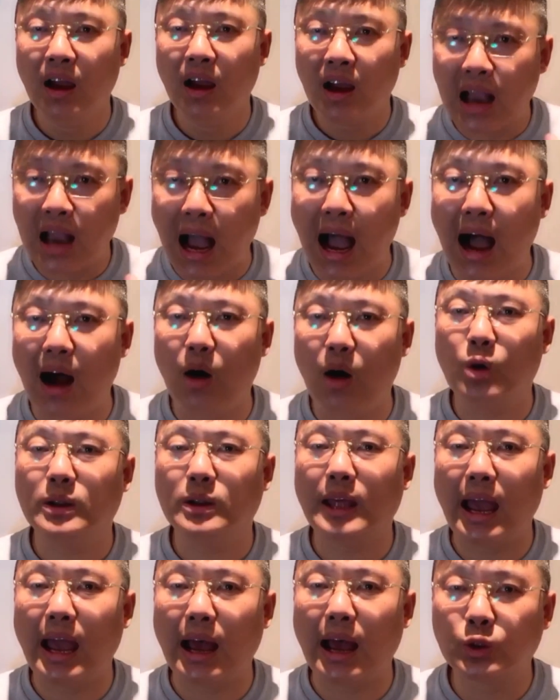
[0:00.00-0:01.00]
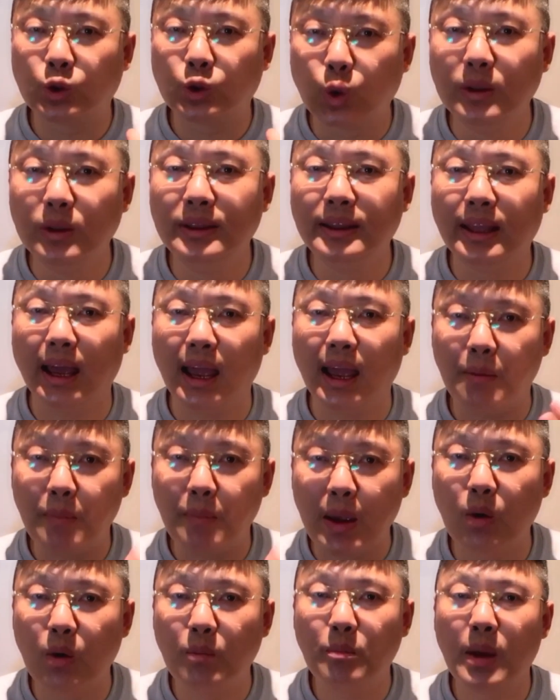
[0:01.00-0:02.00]
烤的呀、炖的呀，没
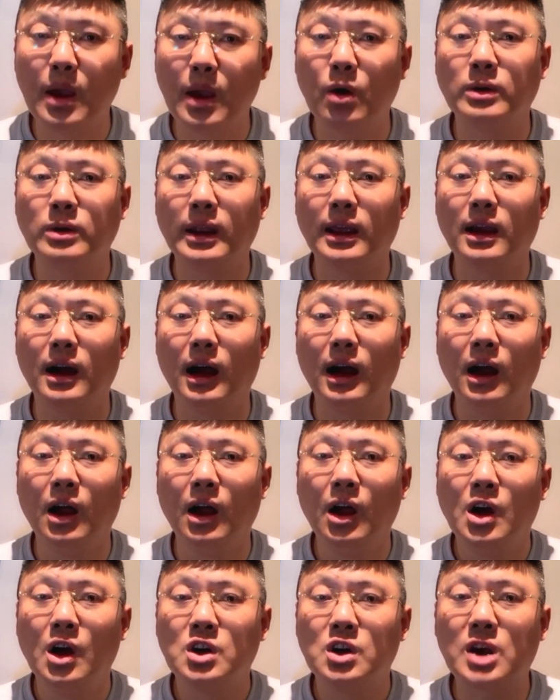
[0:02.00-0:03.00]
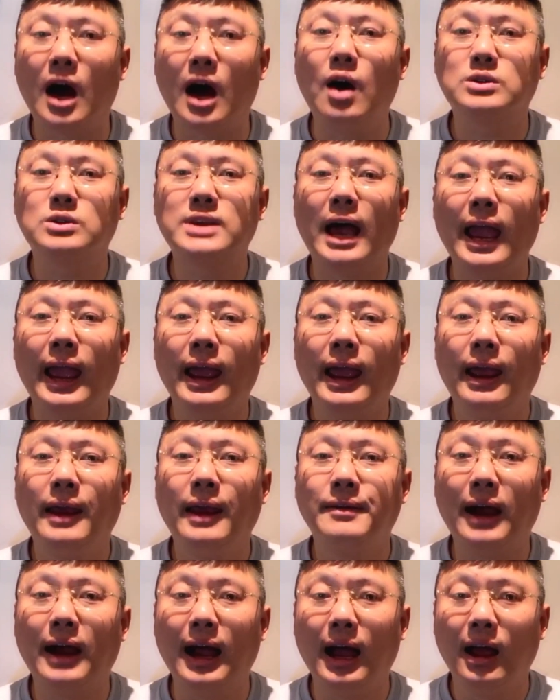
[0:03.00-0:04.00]
有没有这个炒菜
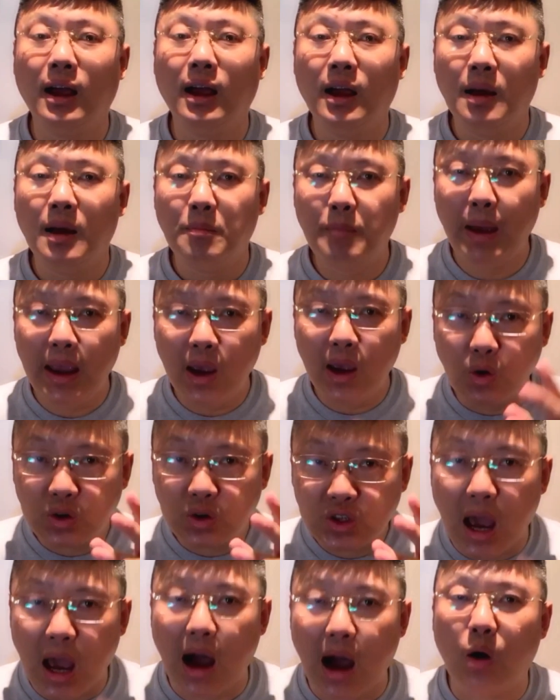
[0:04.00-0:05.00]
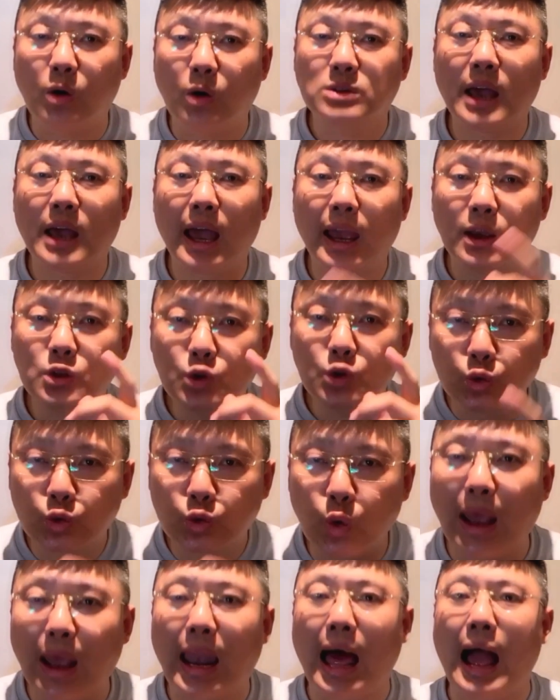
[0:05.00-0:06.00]
啊，没有炒菜就
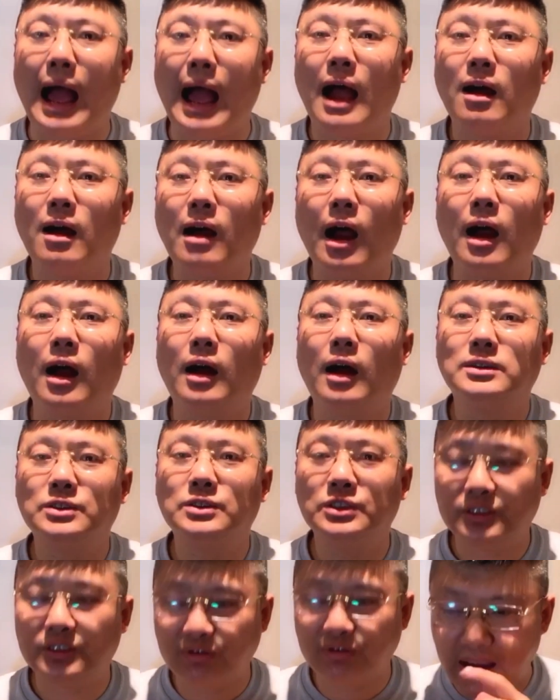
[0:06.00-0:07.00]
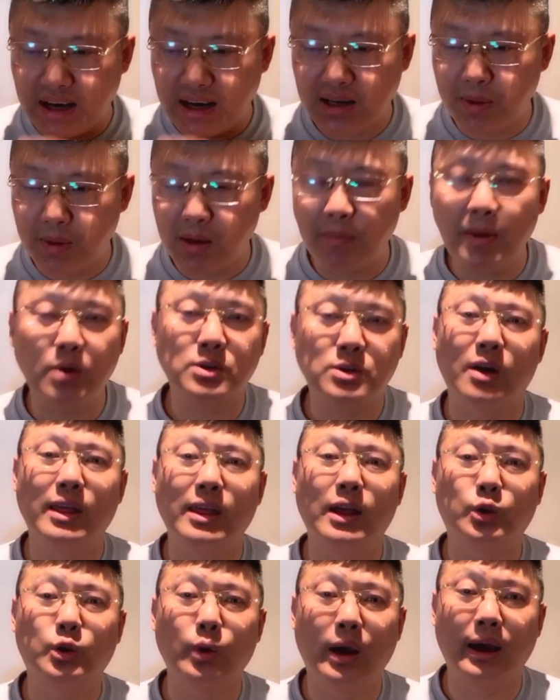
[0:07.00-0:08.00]
对了啊。为什么就没有炒菜
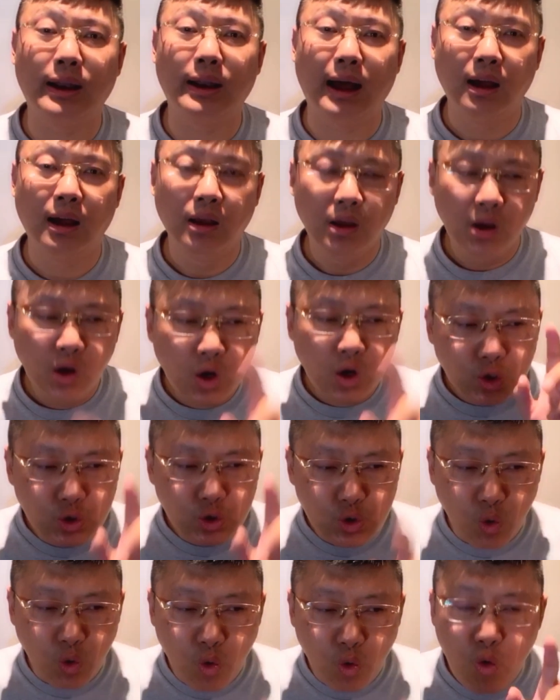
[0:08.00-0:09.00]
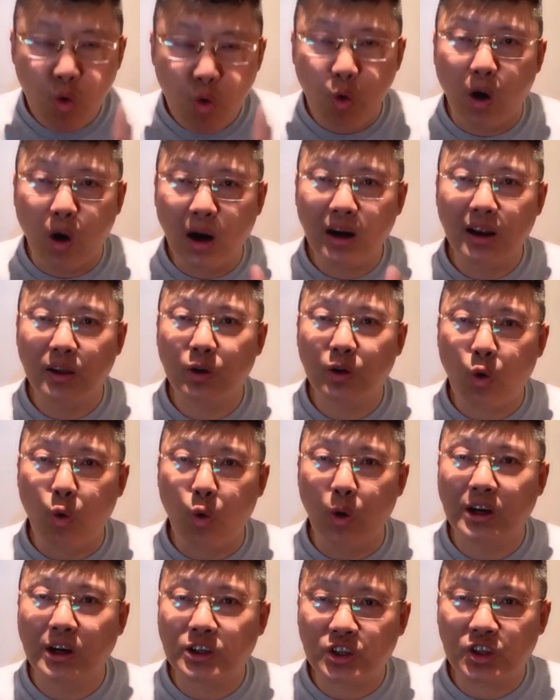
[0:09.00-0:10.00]
就对了呢？中国人
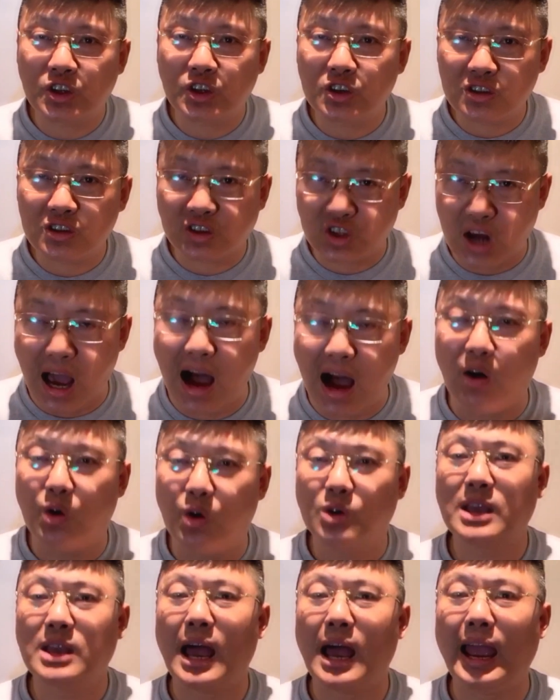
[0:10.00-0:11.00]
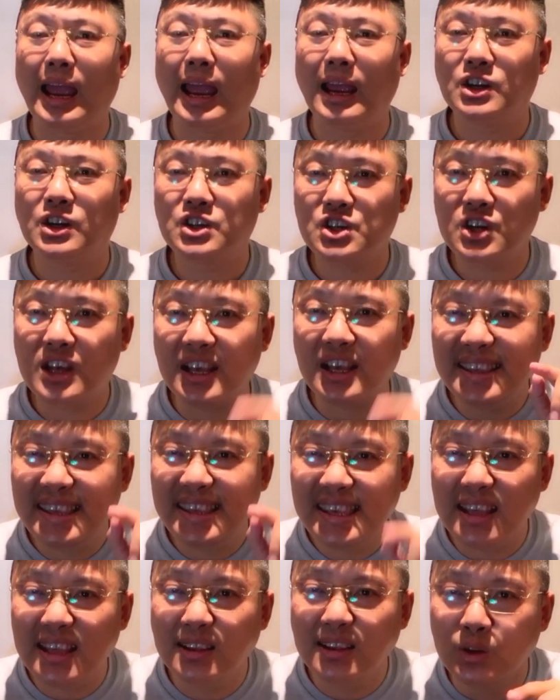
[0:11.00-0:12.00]
会吃炒菜是跟
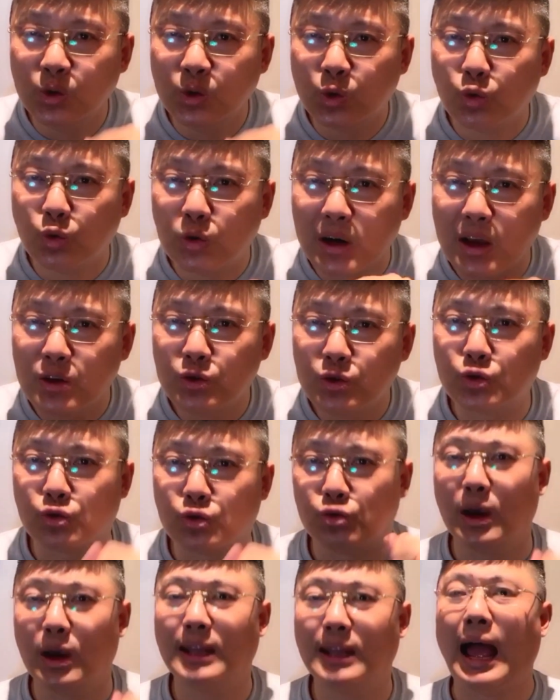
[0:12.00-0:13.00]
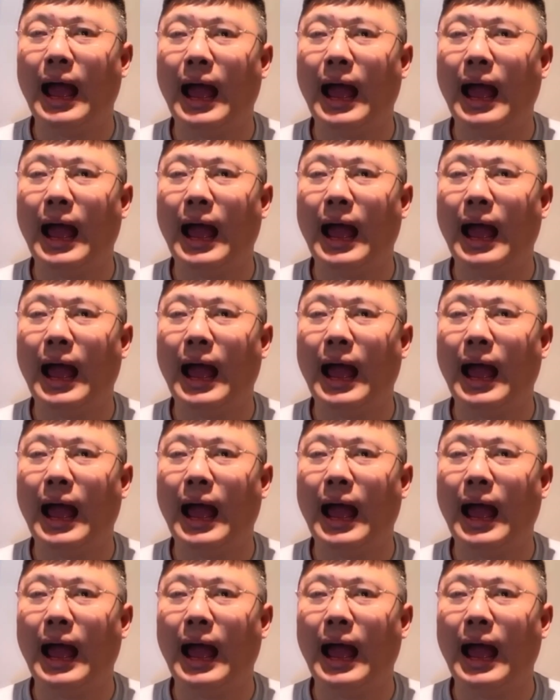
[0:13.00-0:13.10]
印度人学的，